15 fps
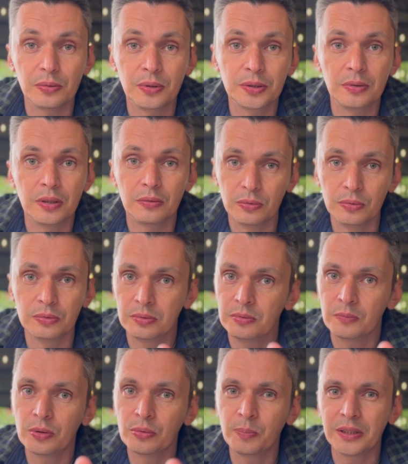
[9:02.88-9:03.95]
туда-сюда, ну,
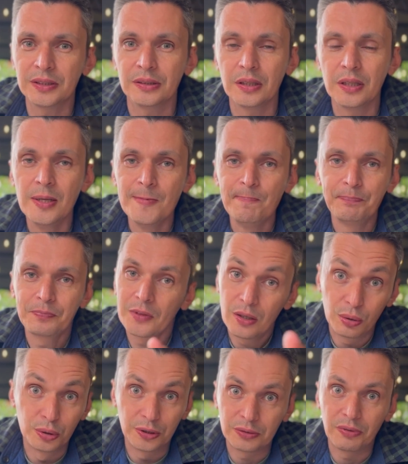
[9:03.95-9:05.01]
могут простыть.
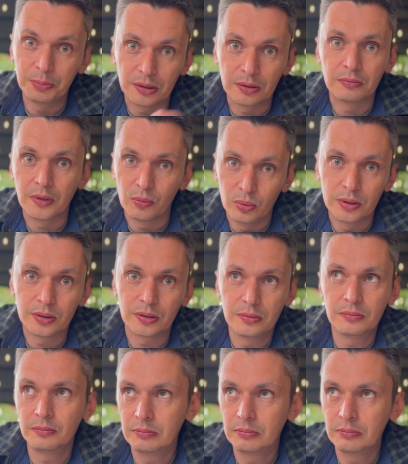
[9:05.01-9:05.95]
Хостес вообще на улице.